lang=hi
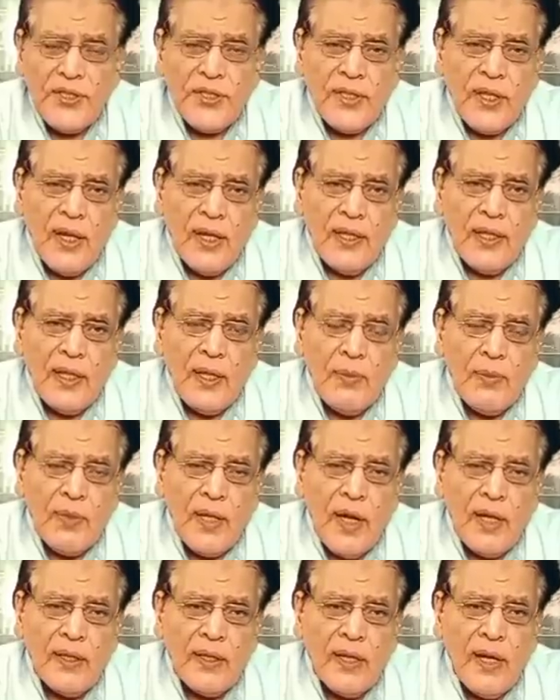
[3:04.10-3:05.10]
जिस तरह के
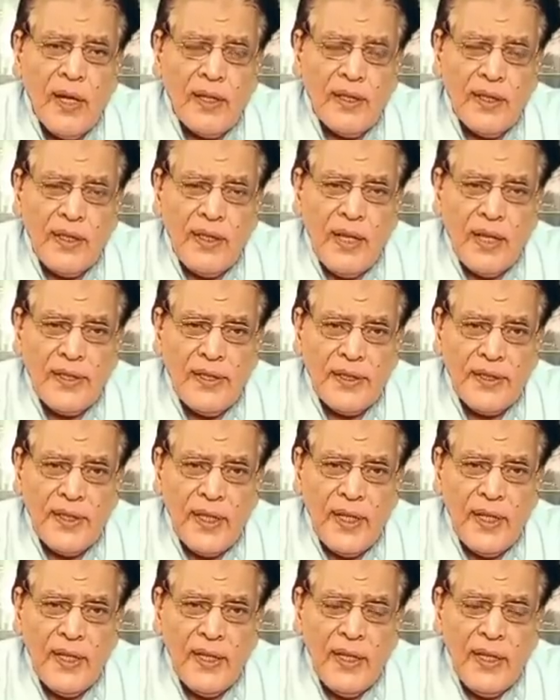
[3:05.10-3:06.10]
इमरान खान की आदत
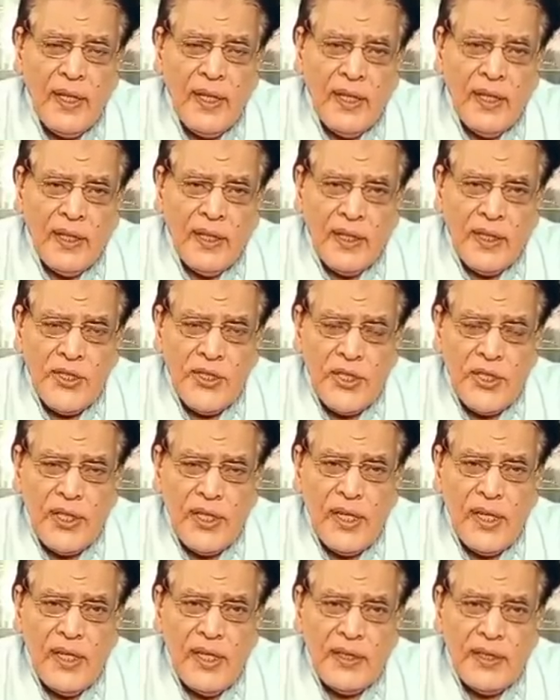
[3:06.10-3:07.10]
है
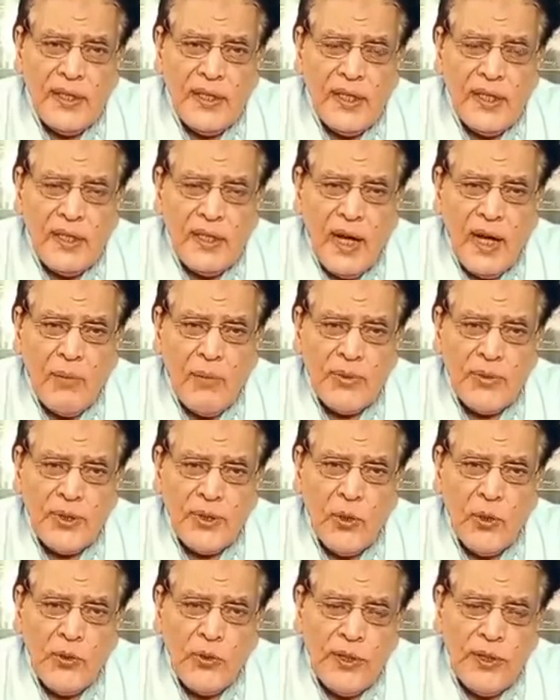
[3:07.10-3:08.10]
इसने ये काम
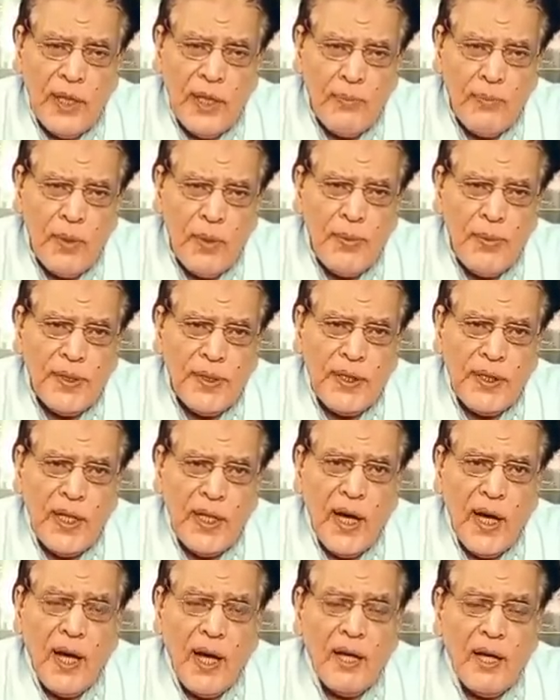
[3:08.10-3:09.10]
सऊदी अरब में भी
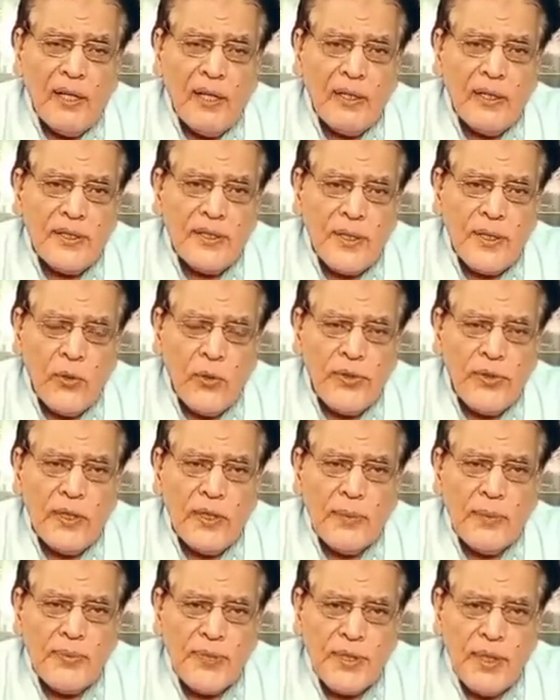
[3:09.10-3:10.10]
किया हालांकि सऊदी
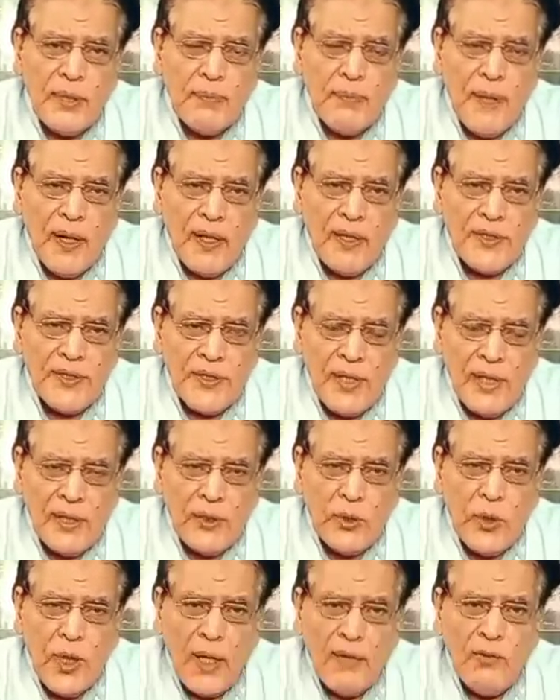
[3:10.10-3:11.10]
अरब से
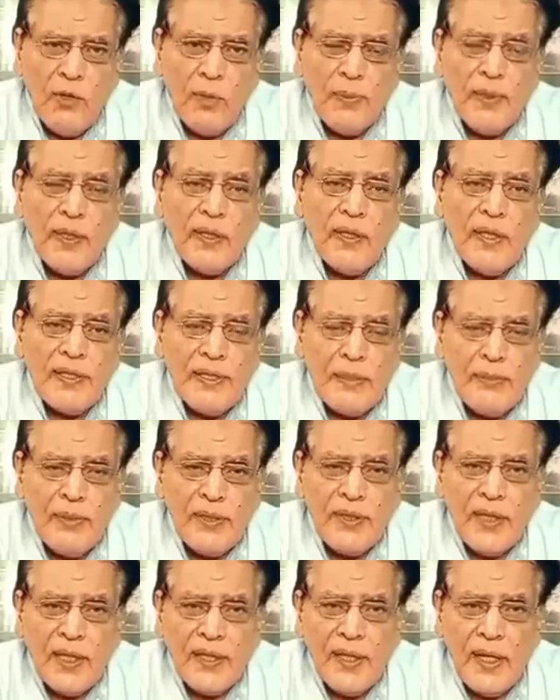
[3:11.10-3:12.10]
पाकिस्तान जो है वो अमेरिका से
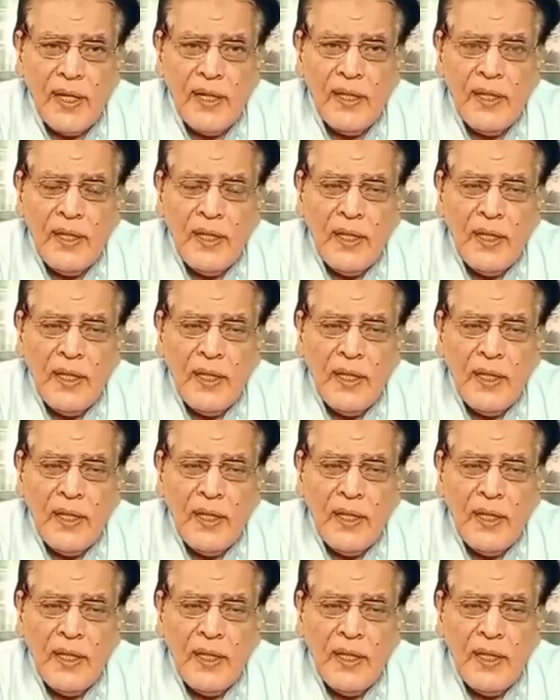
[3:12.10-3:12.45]
भी ज़्यादा